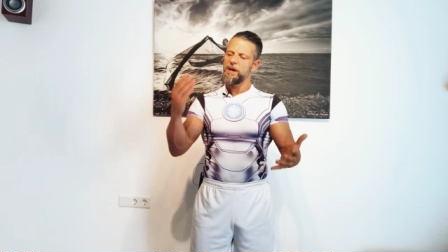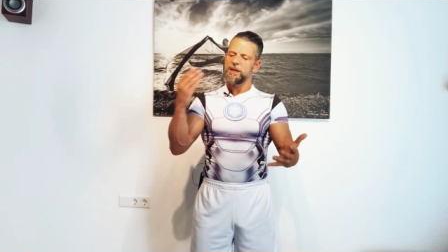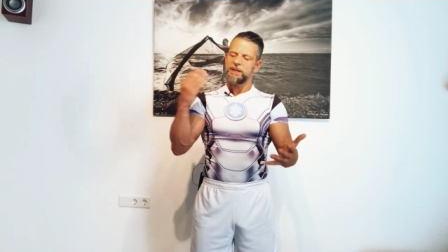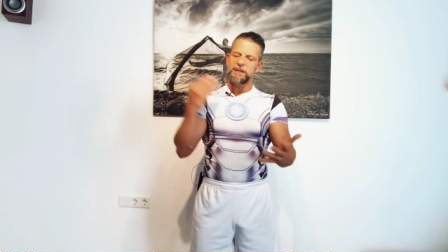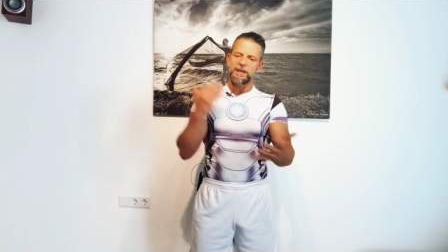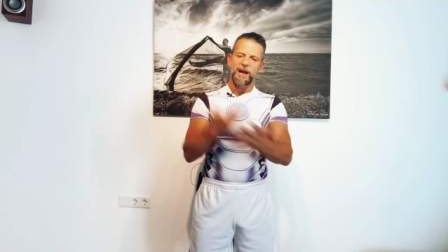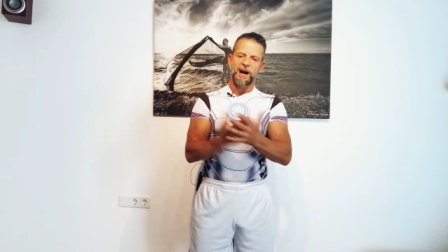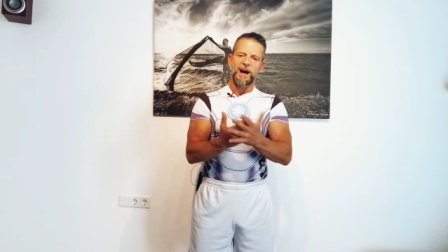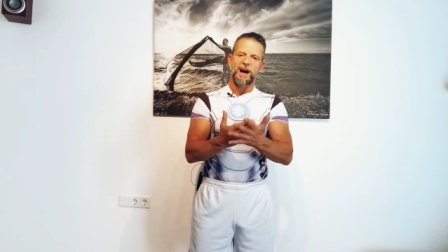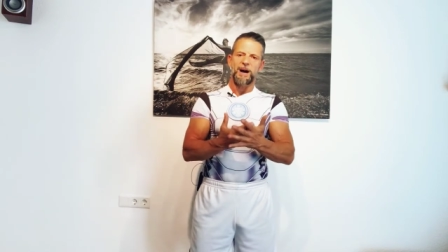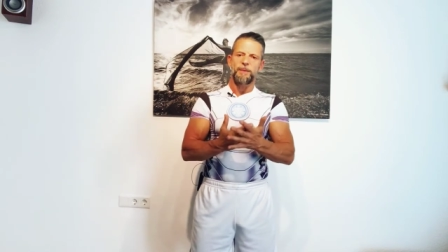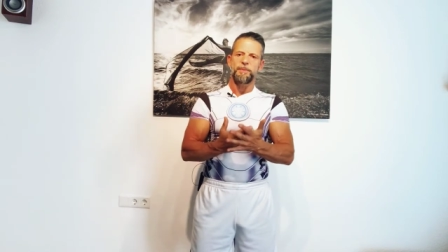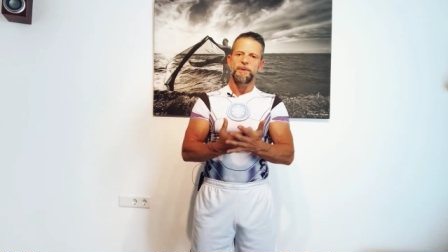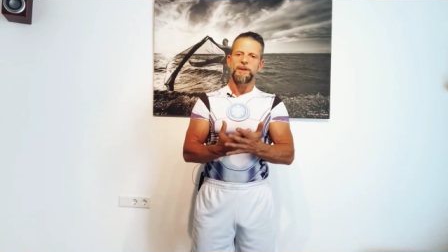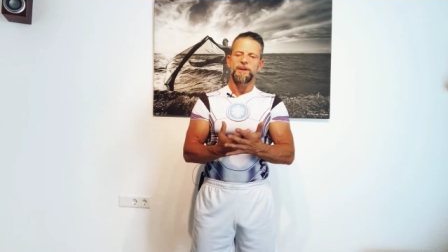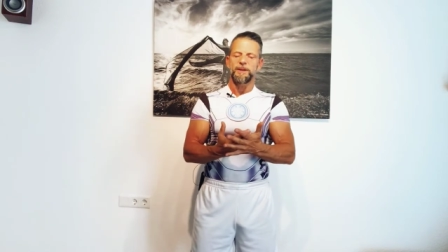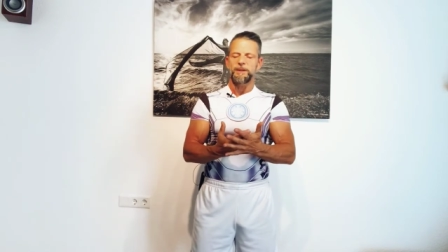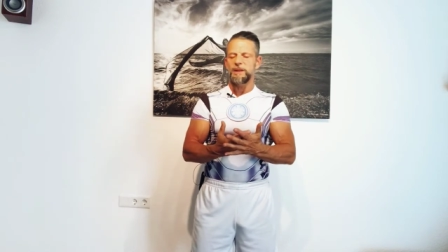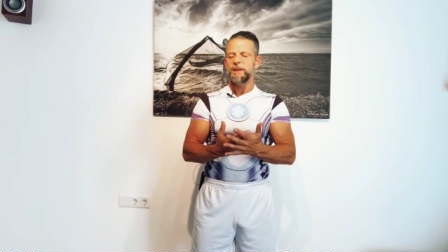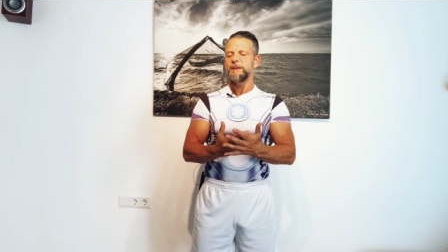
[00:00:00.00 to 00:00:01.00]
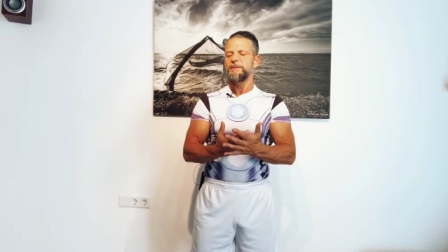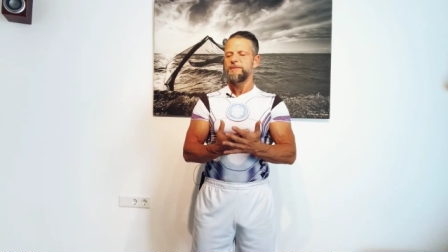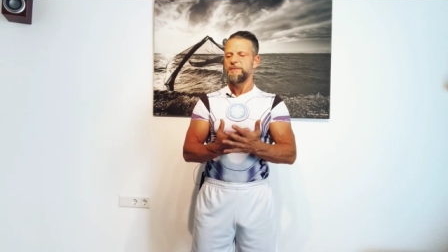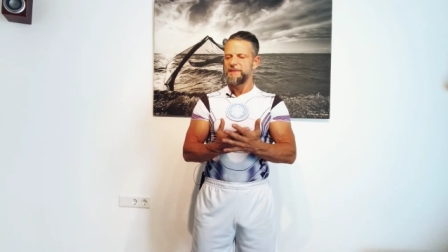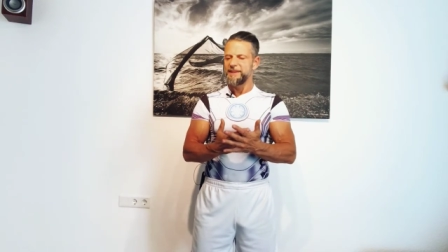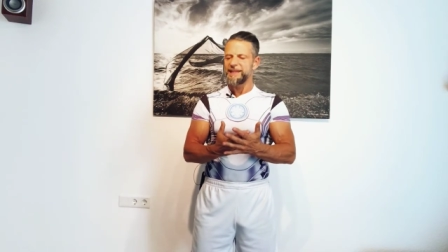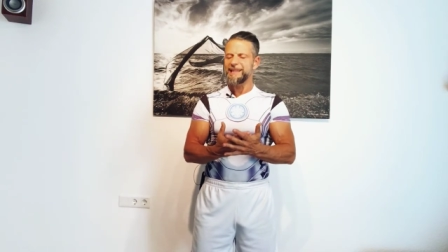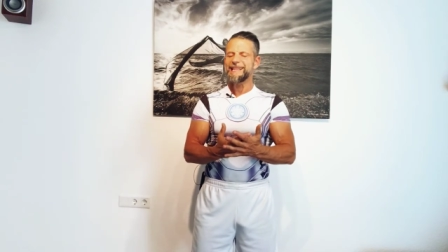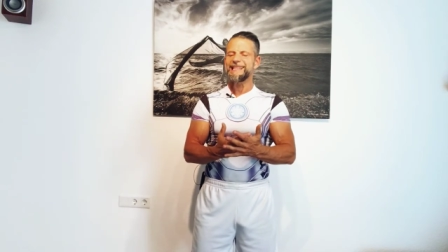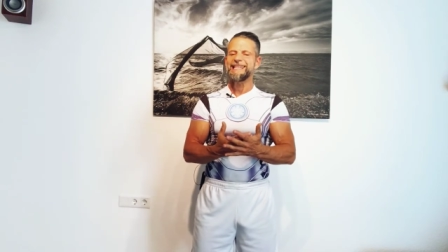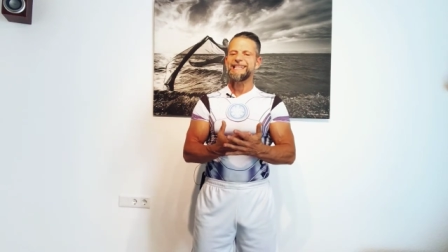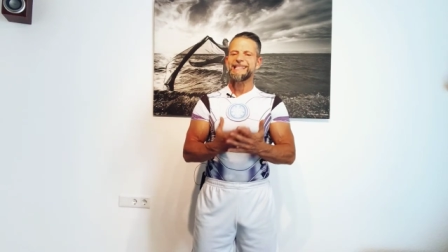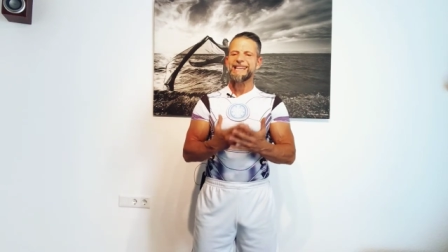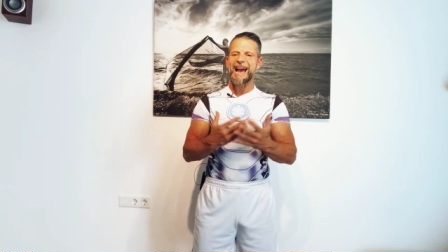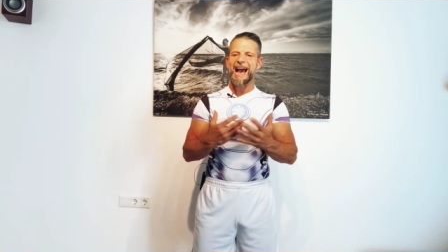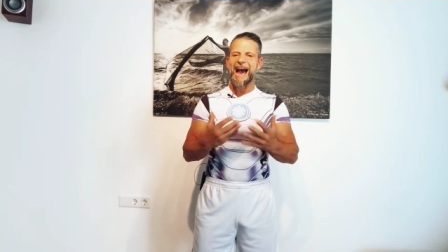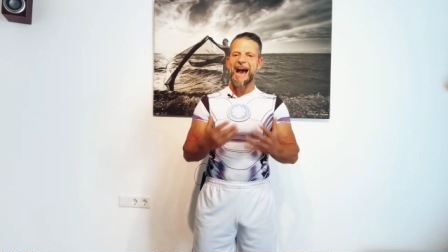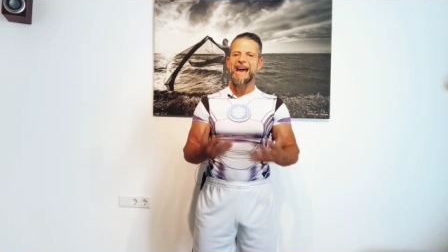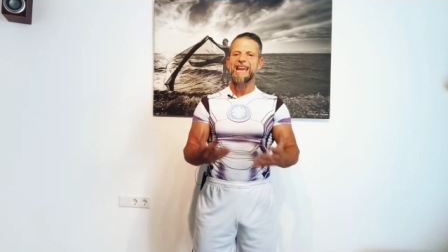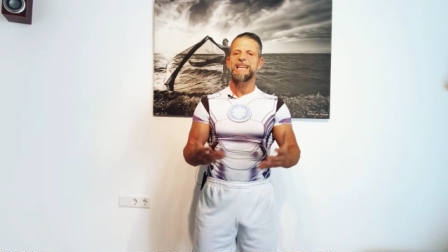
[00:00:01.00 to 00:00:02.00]
Die haben wirklich
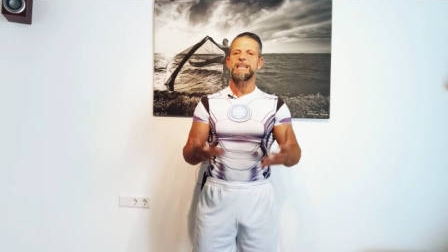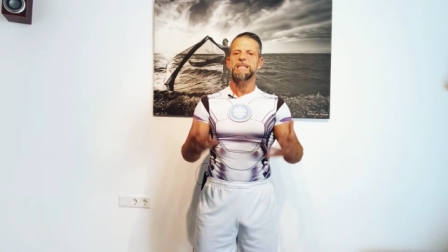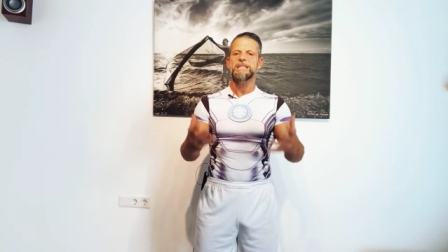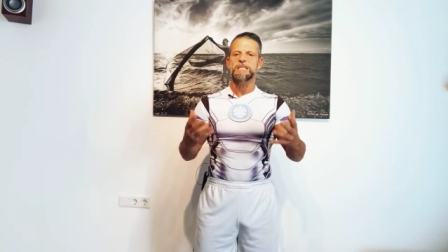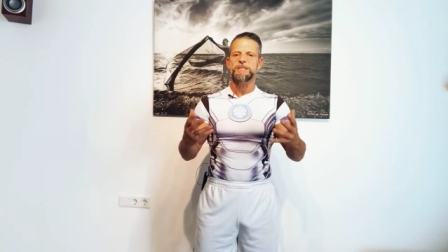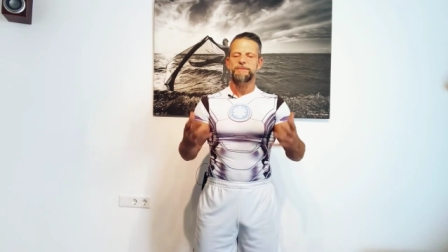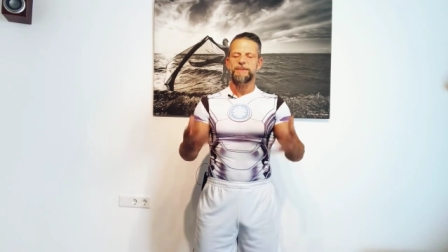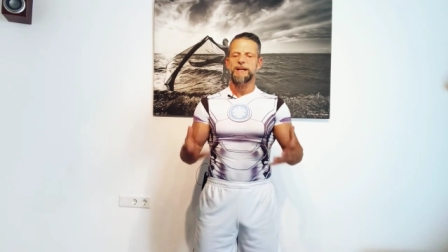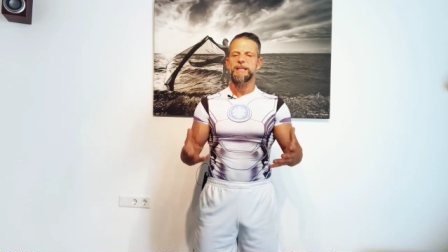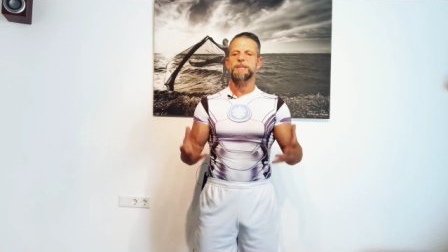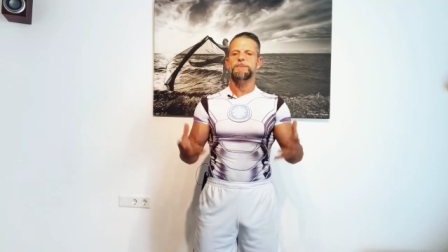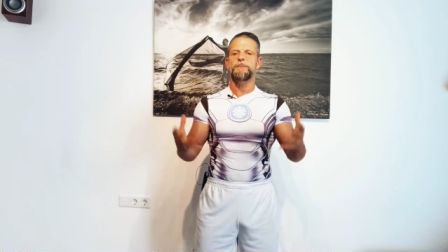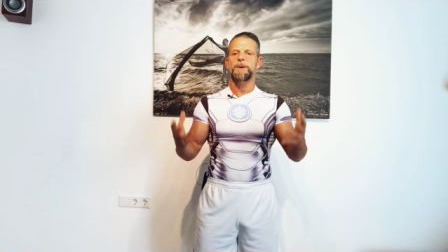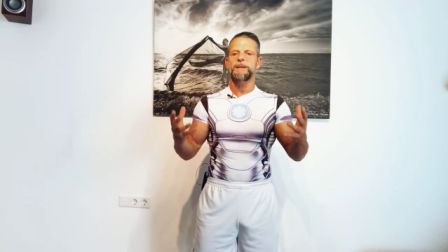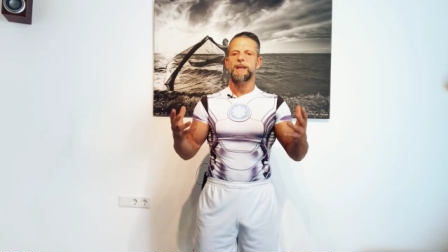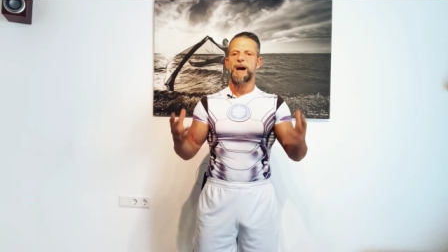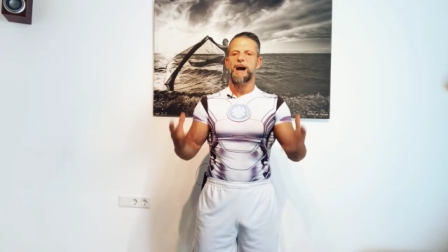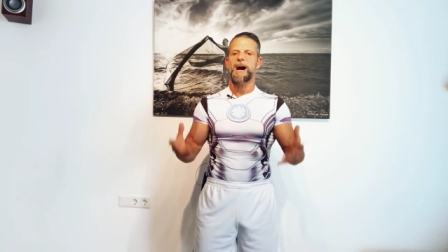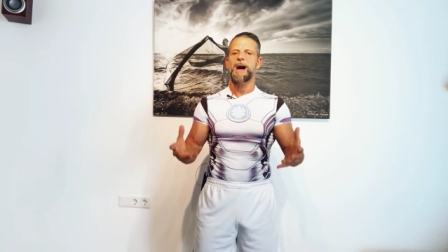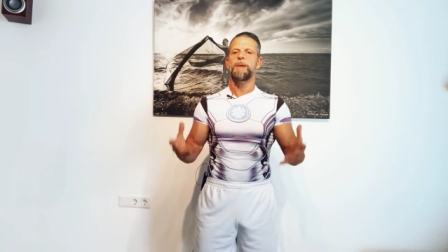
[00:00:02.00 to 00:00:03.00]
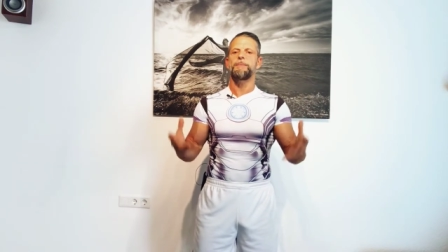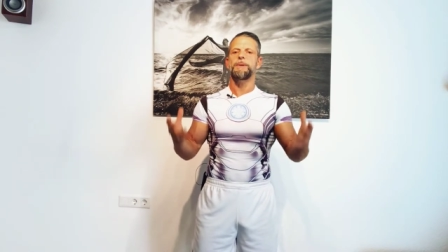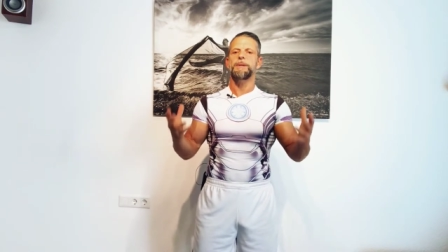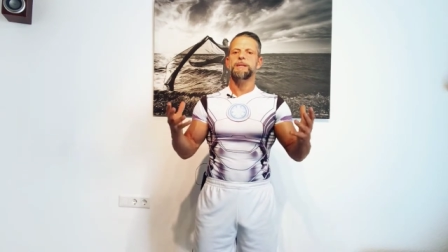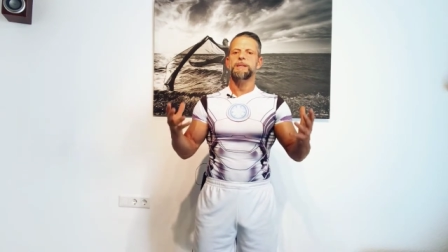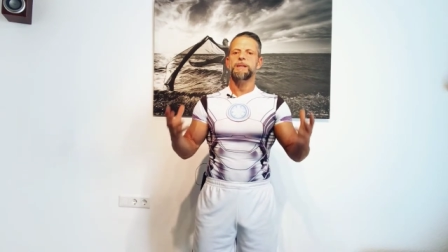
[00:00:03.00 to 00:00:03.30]
alles, was man haben